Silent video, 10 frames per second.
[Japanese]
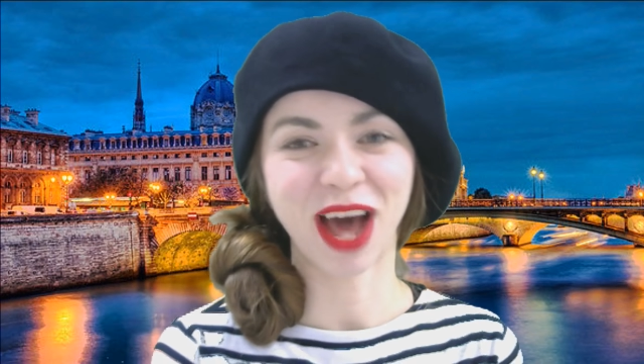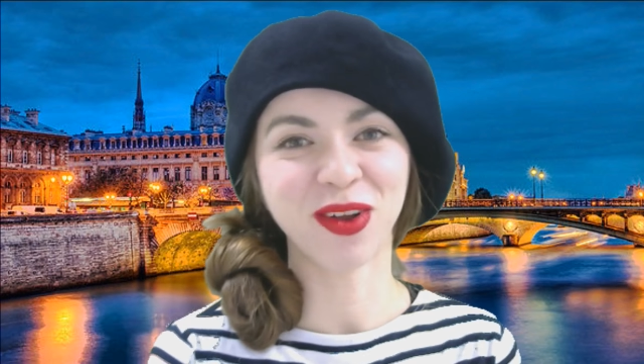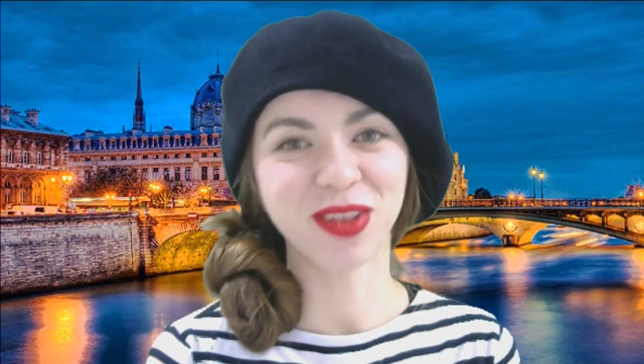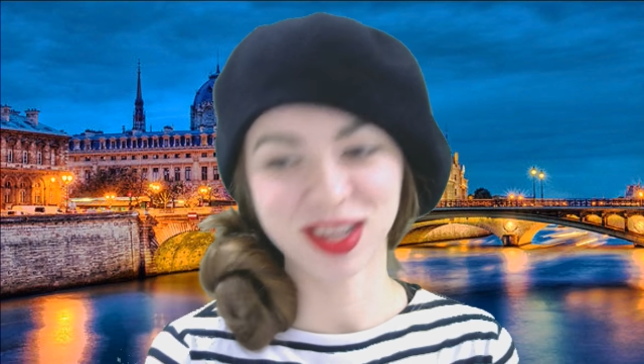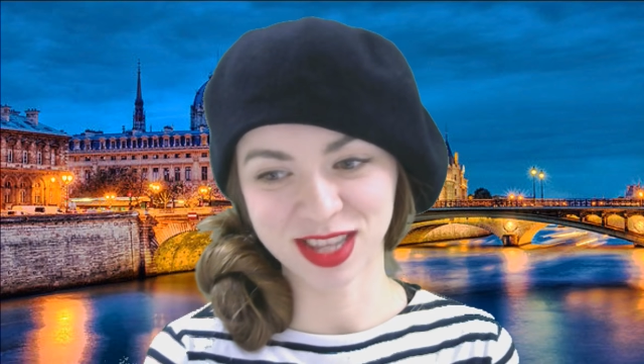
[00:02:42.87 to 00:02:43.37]
あ
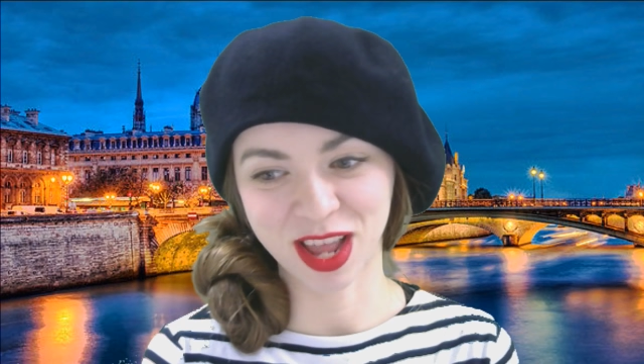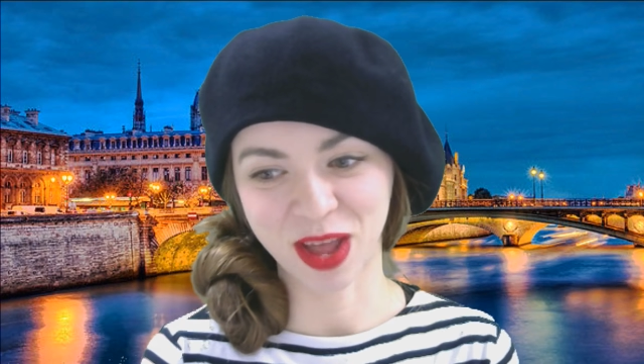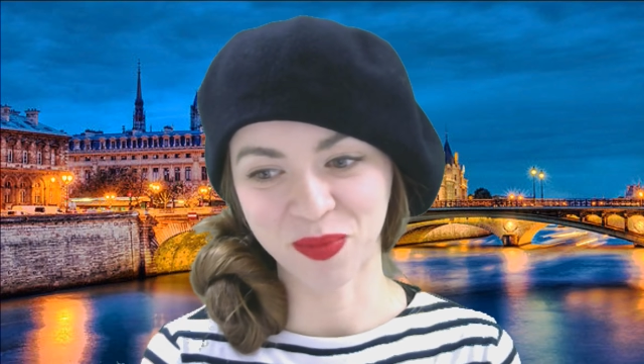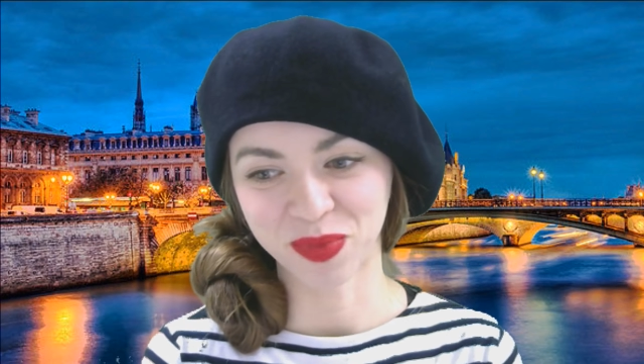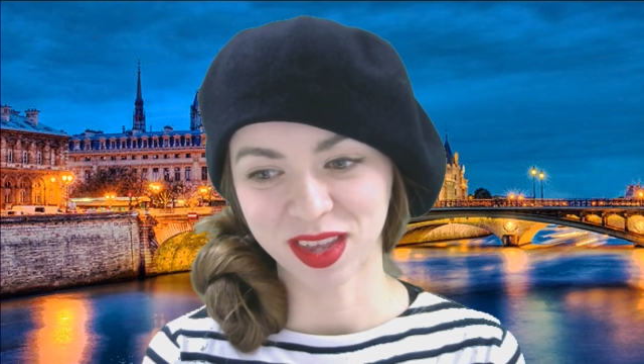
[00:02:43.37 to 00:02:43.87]
のです
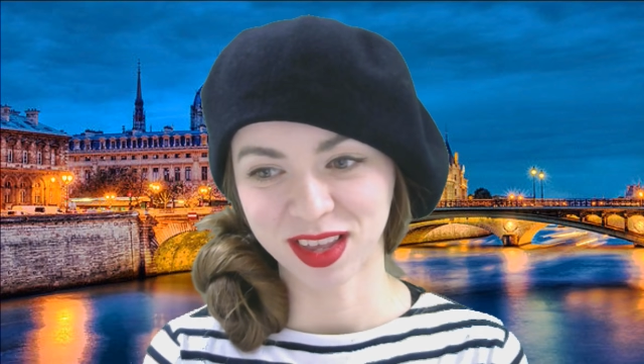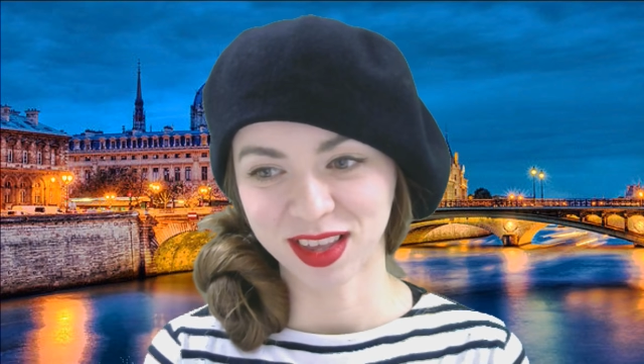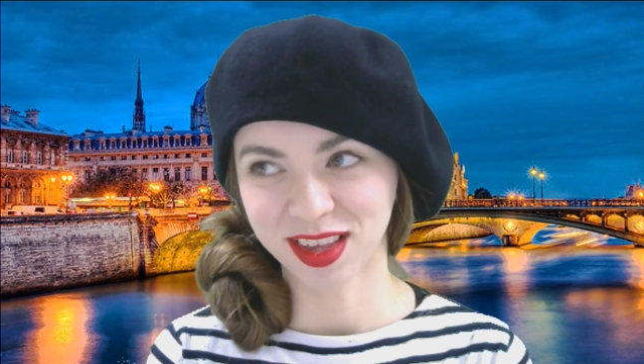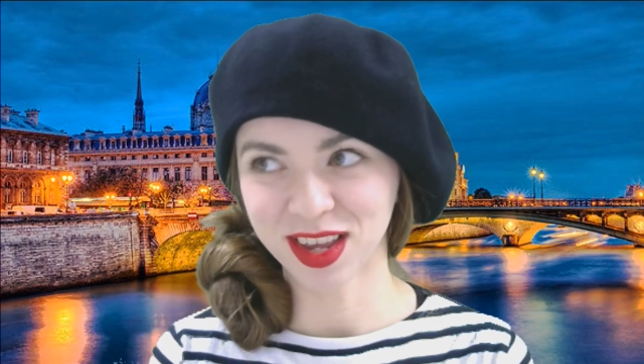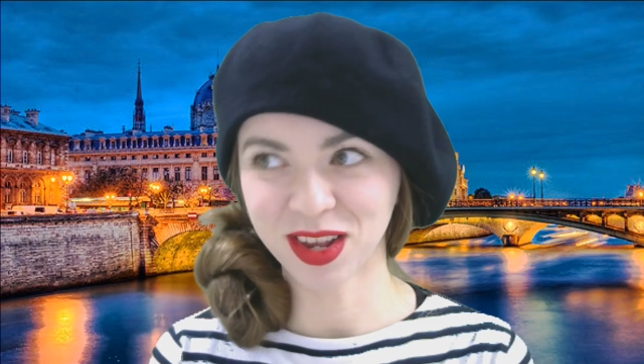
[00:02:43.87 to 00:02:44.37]
ね
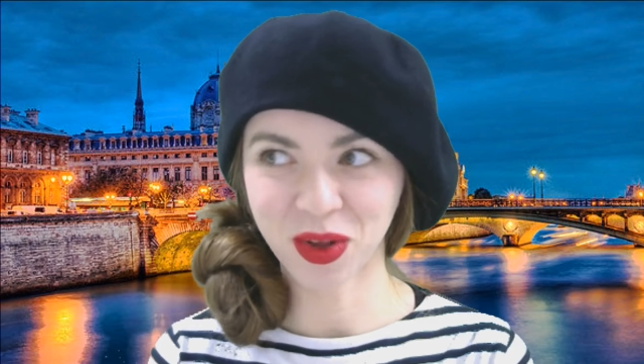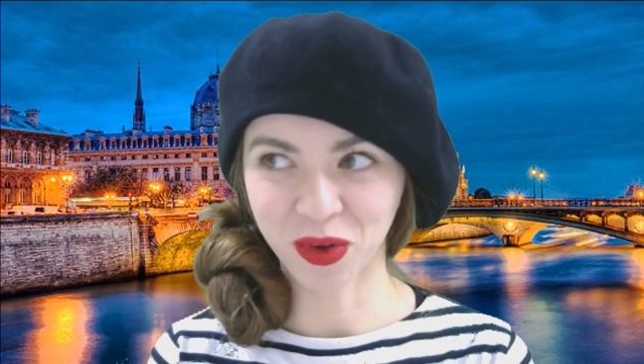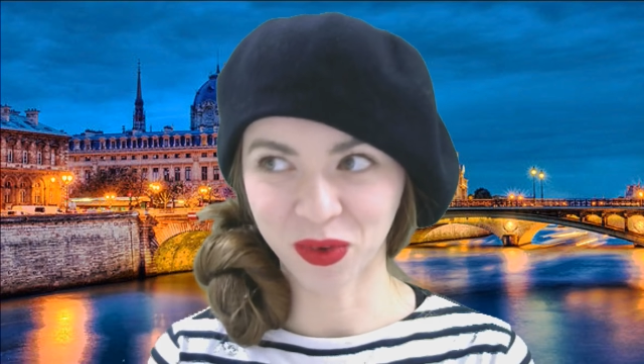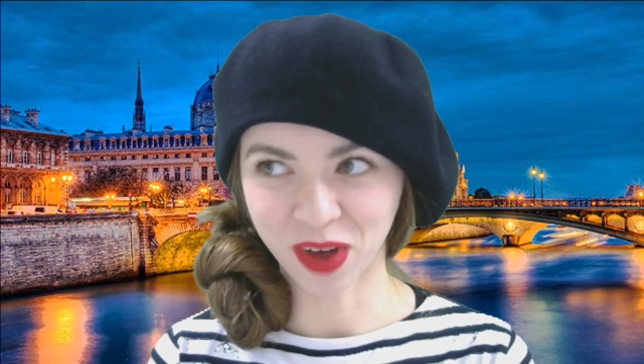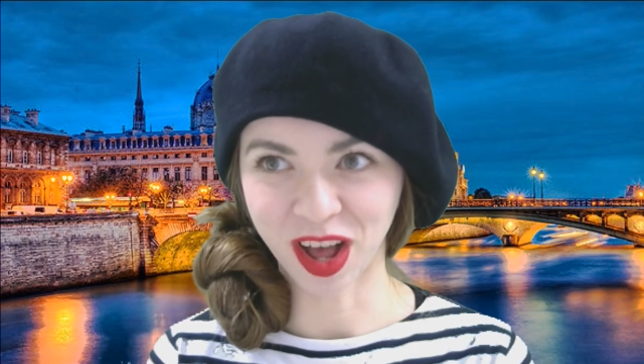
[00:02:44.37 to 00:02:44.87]
昨日
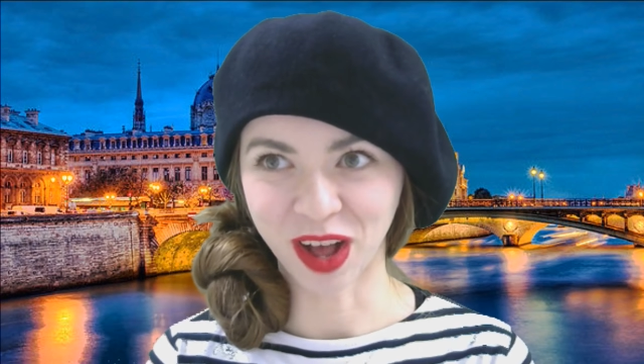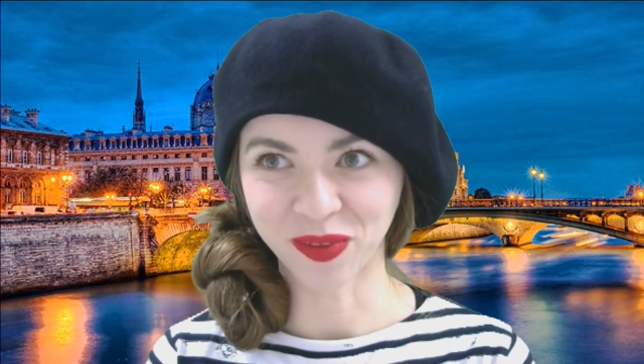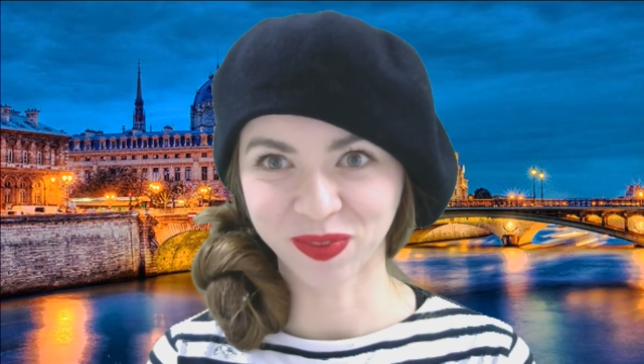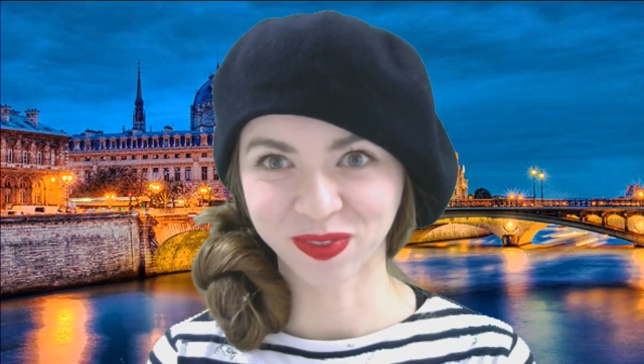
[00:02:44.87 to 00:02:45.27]
は